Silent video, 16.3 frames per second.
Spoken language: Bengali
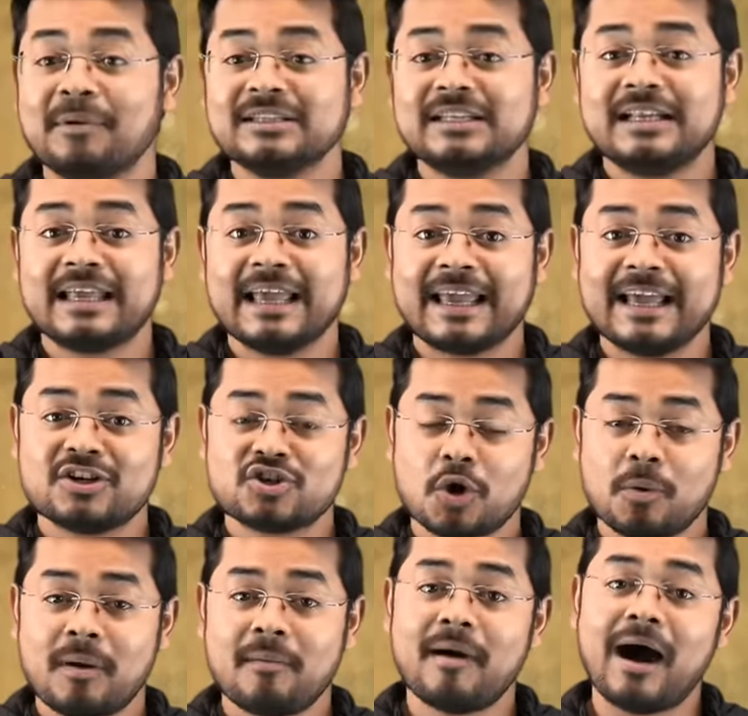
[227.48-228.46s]
আমাদের কেকের
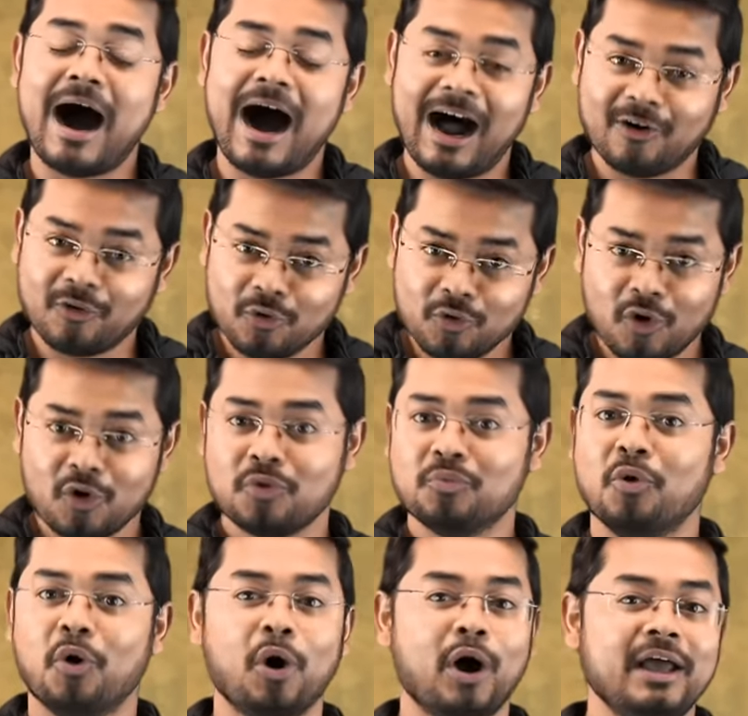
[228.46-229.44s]
স্বভাব আরও নরম
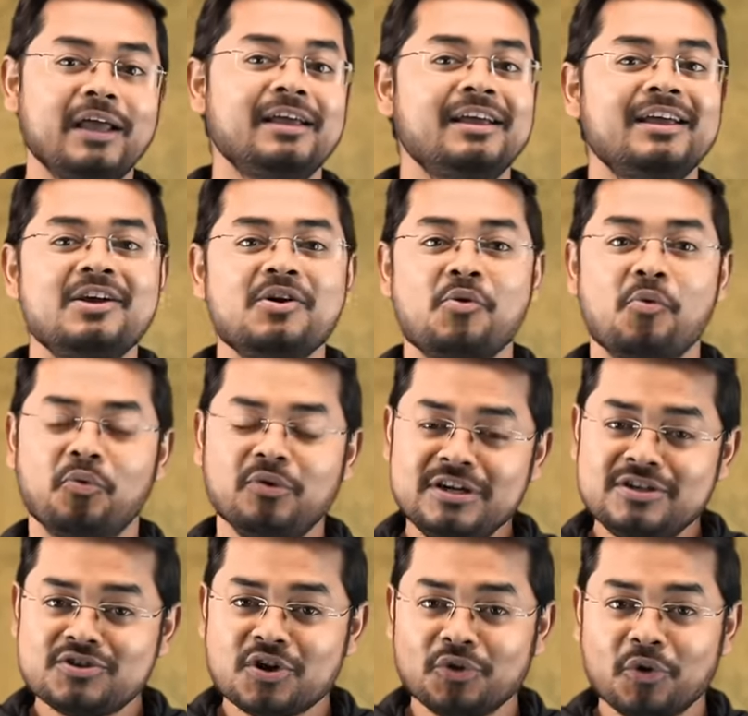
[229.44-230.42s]
হয়
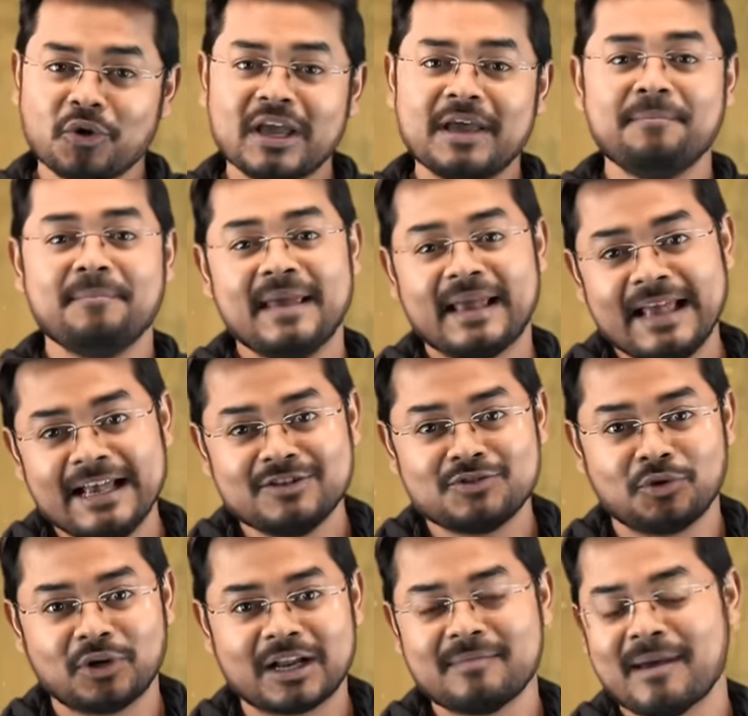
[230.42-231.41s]
উনিশ শতকে বেকিং
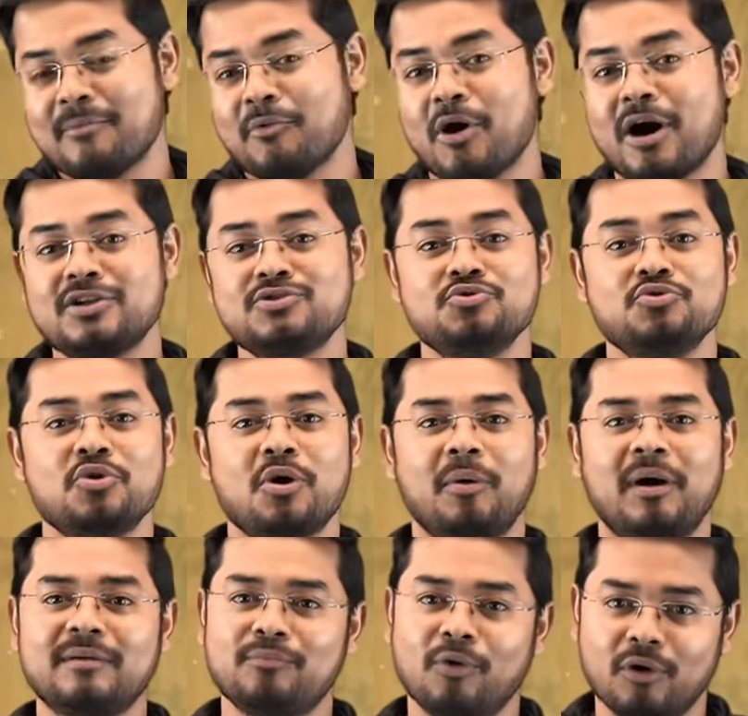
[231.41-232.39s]
সোডার ব্যবহার শুরু
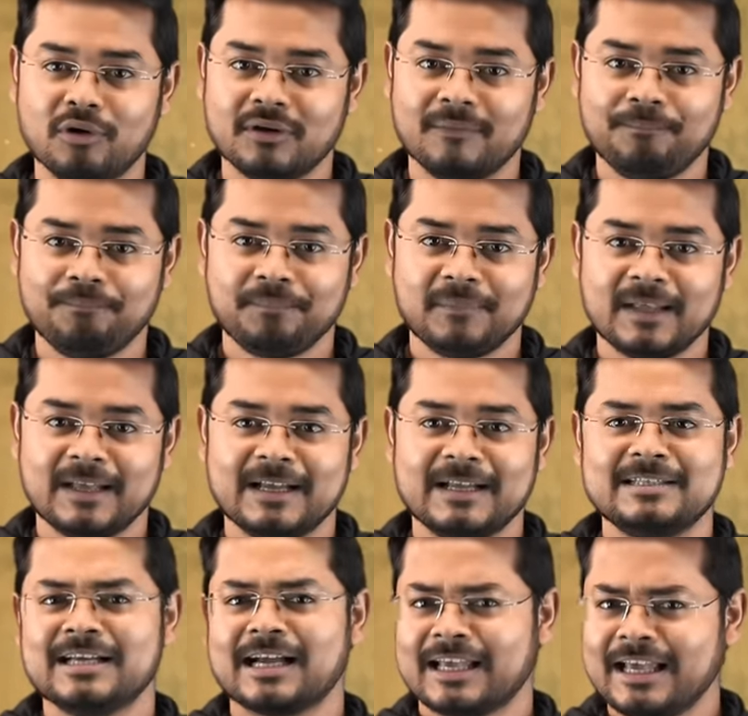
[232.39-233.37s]
হওয়ার পর
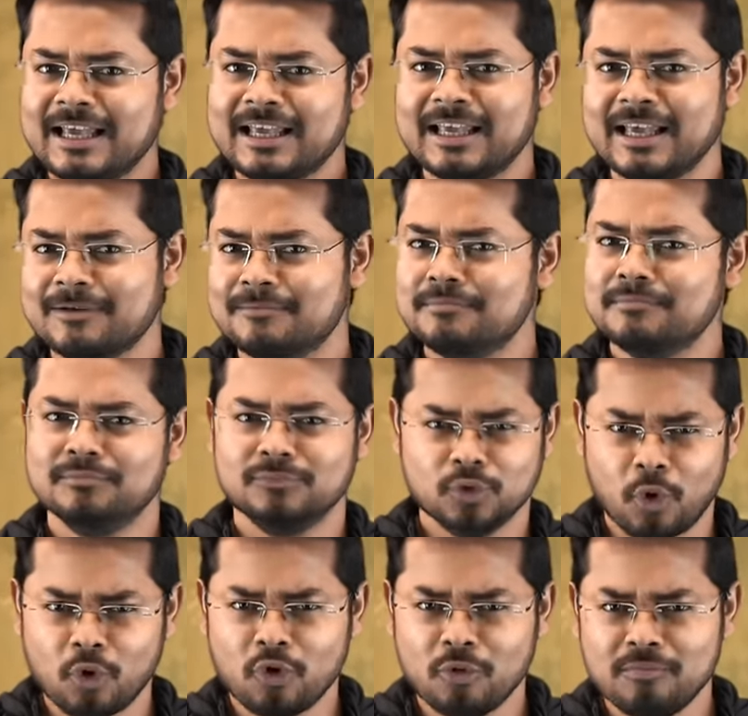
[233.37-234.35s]
যা কেককে
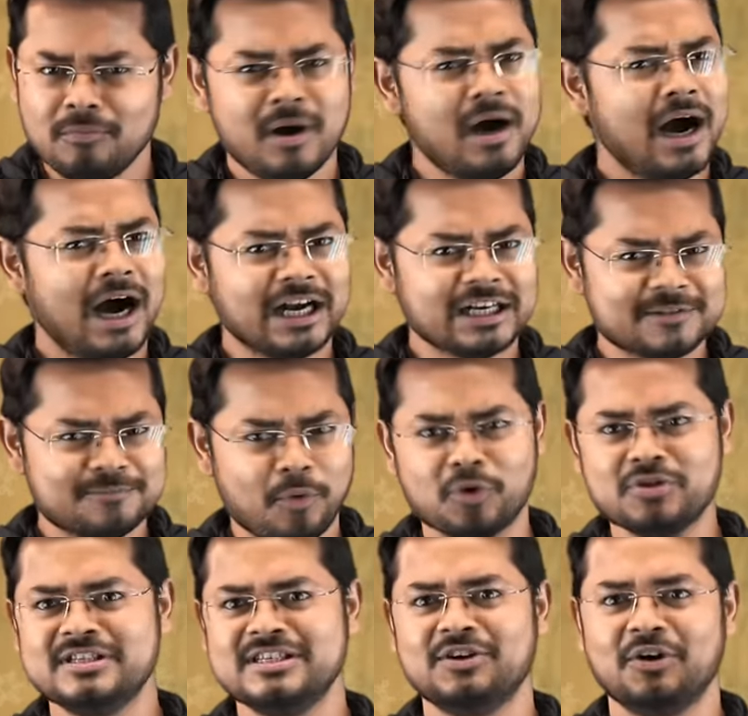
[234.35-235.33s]
নরম আর
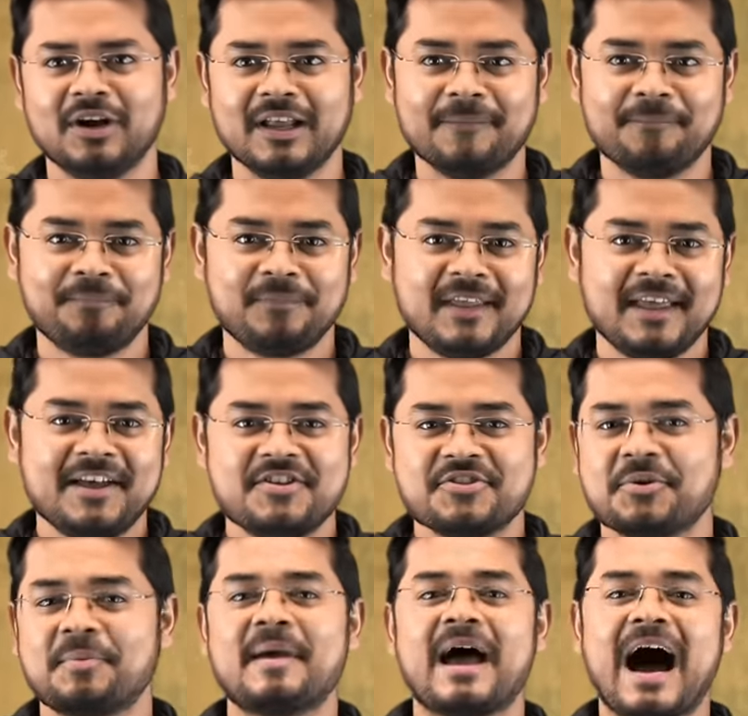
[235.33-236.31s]
স্পঞ্জি করে
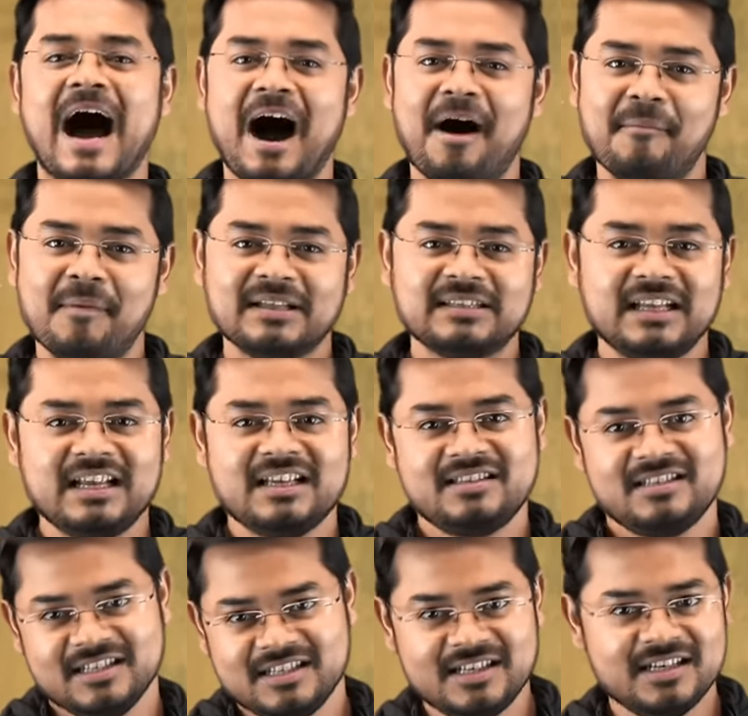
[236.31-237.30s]
তবে আমাদের এই
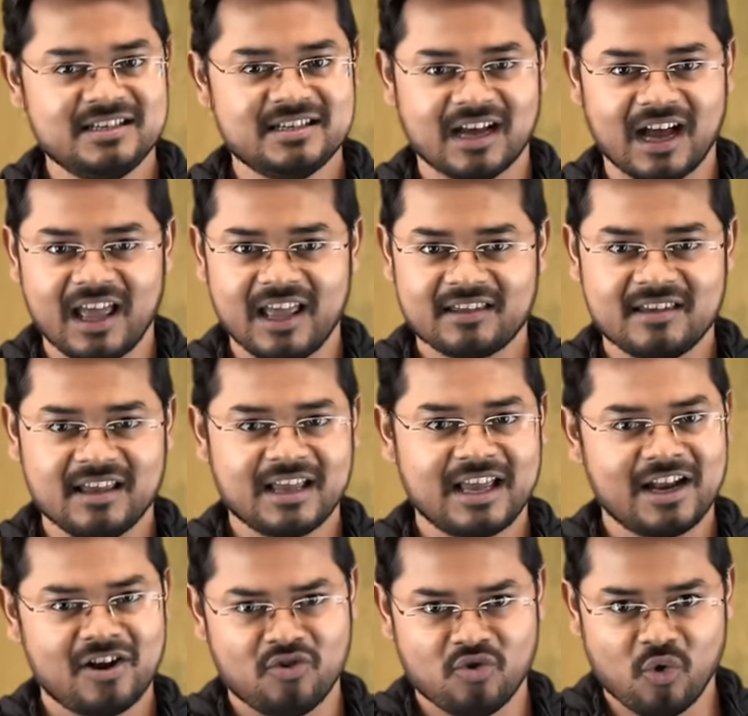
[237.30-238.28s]
চিঠিটায়
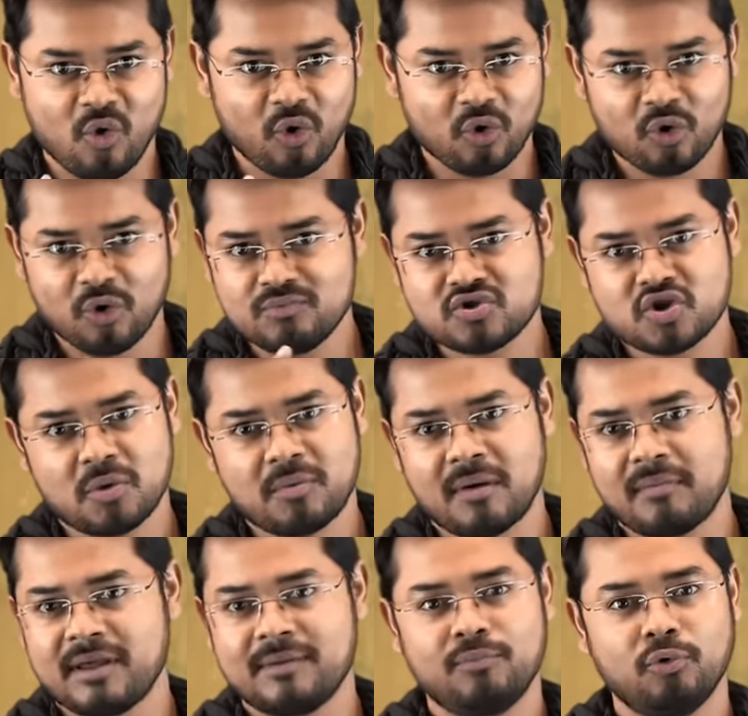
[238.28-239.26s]
কেকের নরম
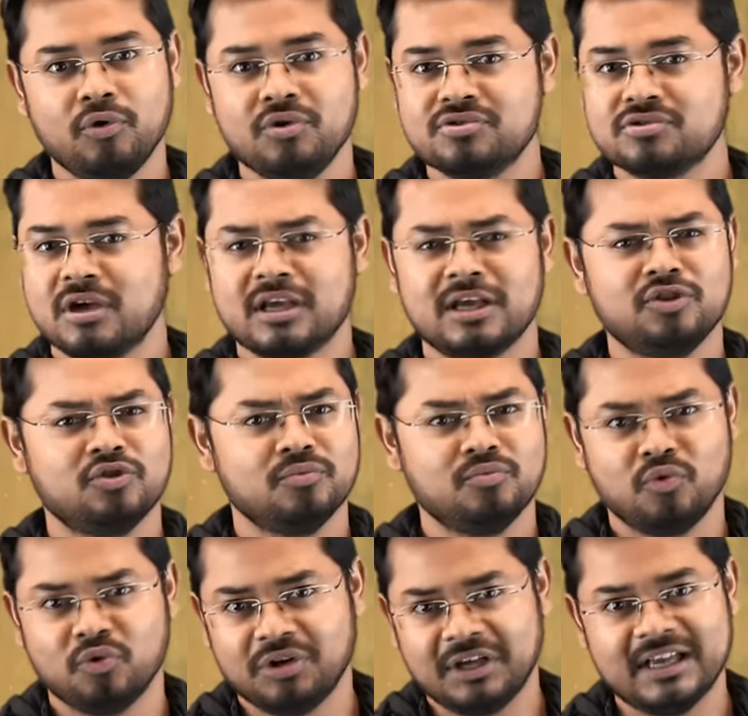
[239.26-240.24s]
স্বভাবের পরিচয় কিন্তু
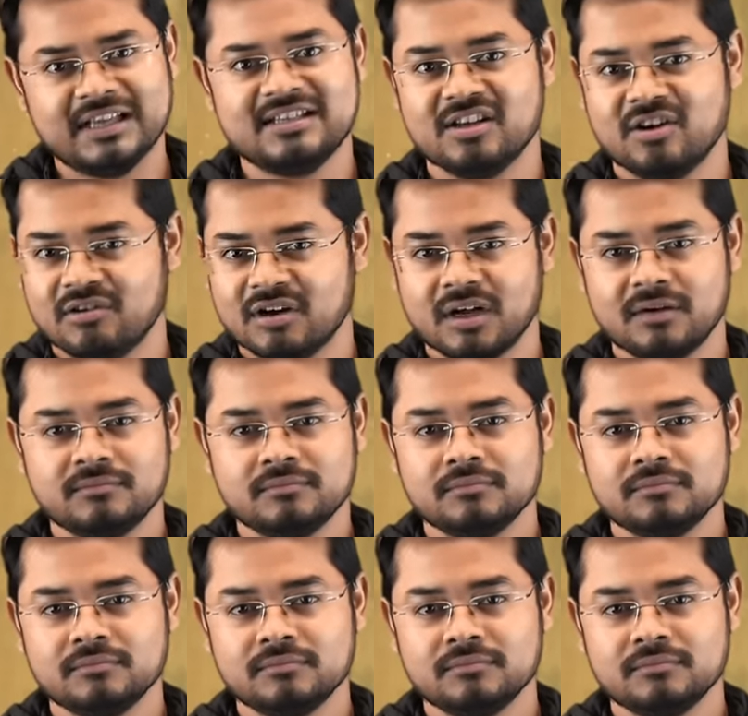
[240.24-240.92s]
মোটেই ছিল না